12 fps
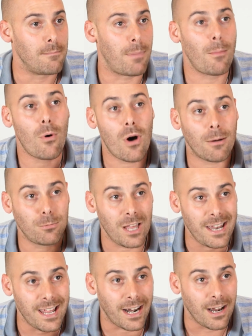vamos a
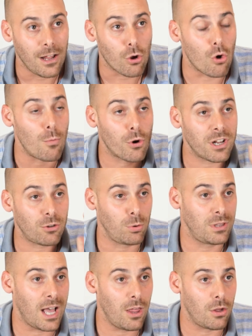obtener como
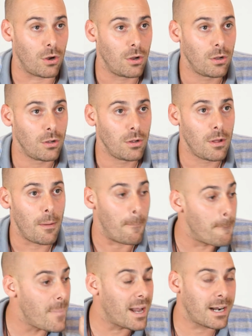resultado
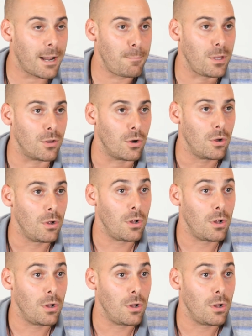más rápido